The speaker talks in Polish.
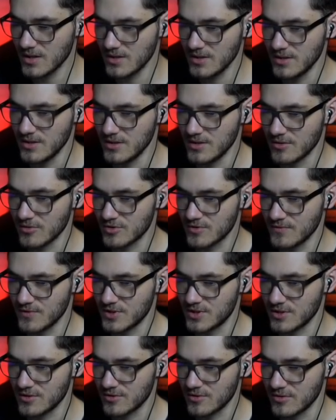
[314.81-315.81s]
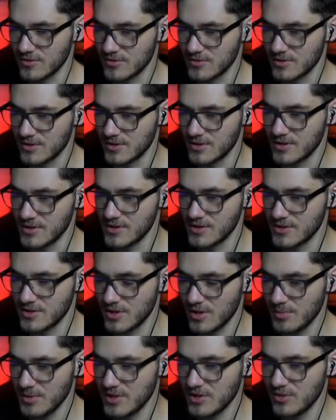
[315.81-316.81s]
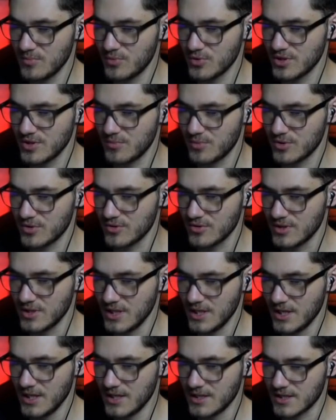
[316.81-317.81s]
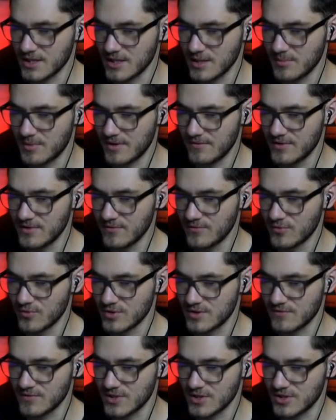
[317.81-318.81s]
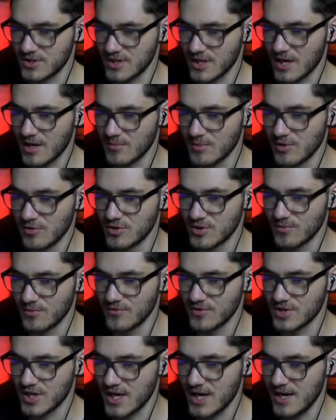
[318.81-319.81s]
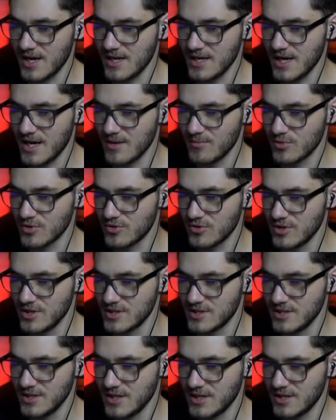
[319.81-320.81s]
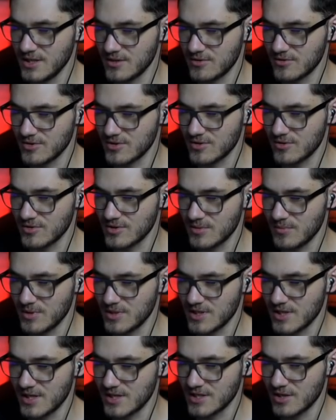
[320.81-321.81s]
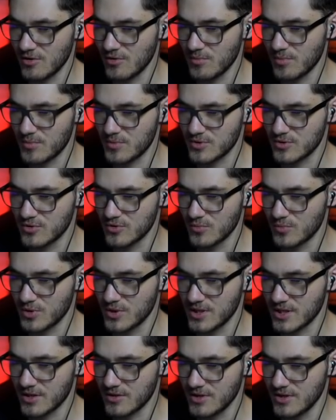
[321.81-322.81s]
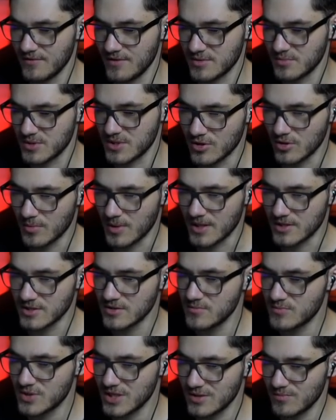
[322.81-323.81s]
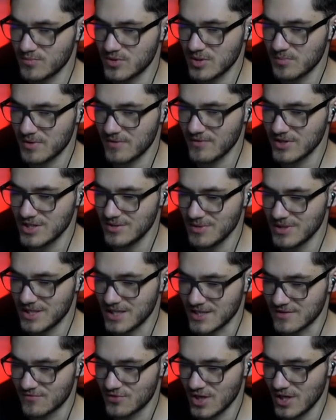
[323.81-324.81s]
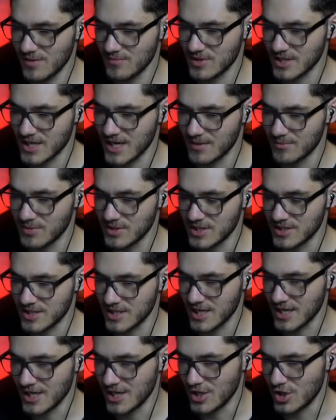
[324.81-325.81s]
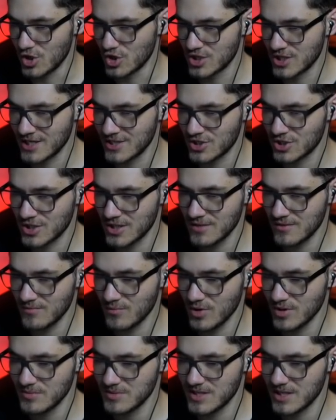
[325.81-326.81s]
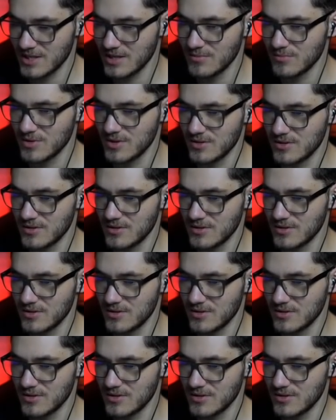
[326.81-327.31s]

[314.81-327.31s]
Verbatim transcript: I, I, oczywiście to y, zrobię, no i później po to tak naprawdę wrócę. W sensie tak jak mi ludzie mówi, że Eliaj, bo to nie zniknie, to, to sobie będzie leżało po prostu dopóki tego nie weźmiesz. Dobra, przeprowadzimy test. Wziąłem tak jakby te takie rzadsze, moim zdaniem,